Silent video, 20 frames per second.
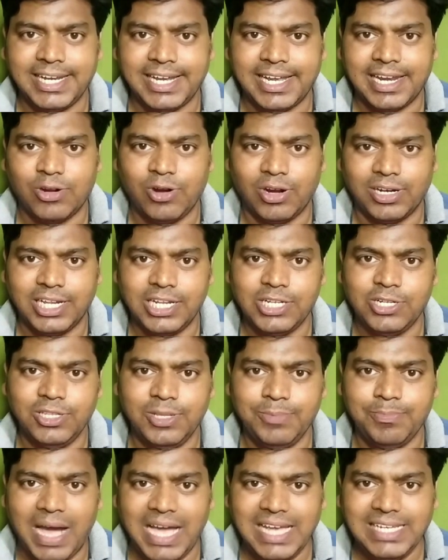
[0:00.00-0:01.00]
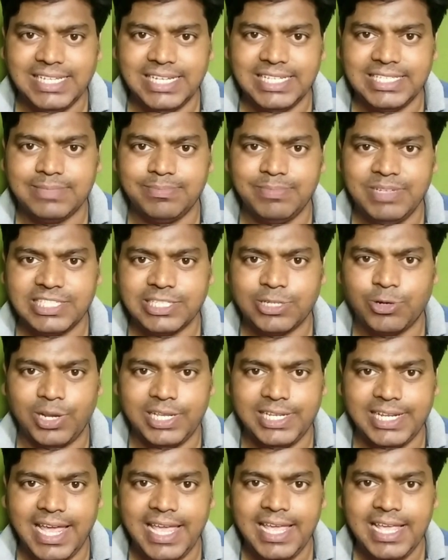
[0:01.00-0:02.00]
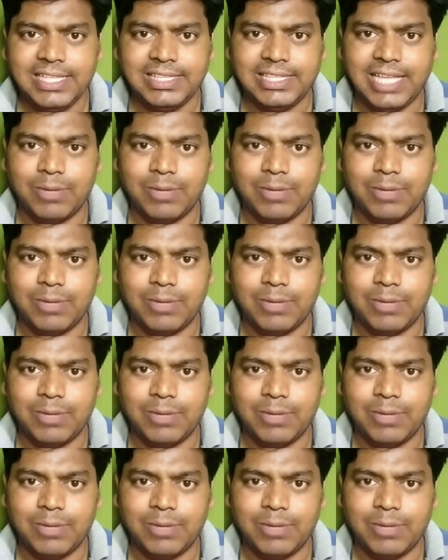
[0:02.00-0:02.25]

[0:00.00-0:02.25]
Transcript: টাকার ঘরটা যদি বাই চান্স মিস করে যায়